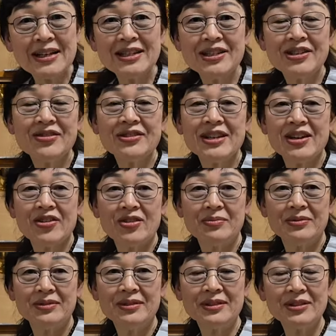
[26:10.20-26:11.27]
시청자
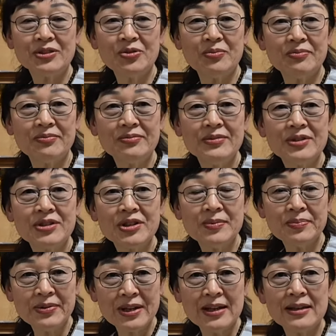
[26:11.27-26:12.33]
여러분 좀
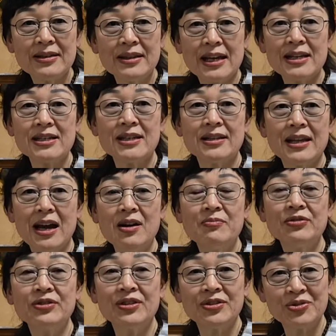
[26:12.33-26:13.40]
쉽게 다시
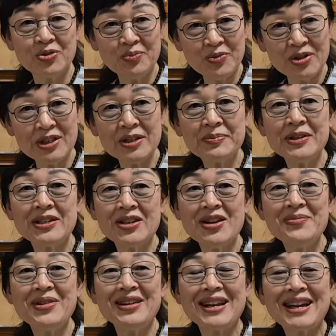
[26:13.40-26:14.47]
다음부터는 좀 더 쉽게
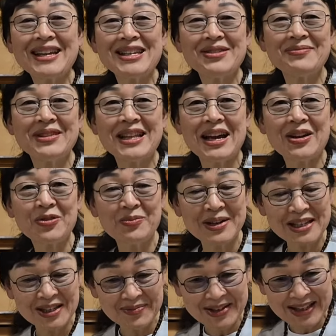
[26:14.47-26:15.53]
설명을 하겠습니다
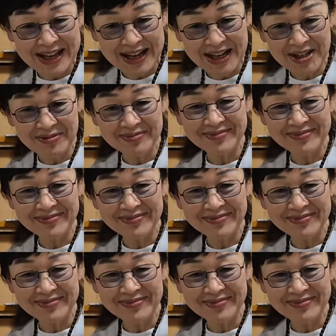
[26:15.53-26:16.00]
고맙습니다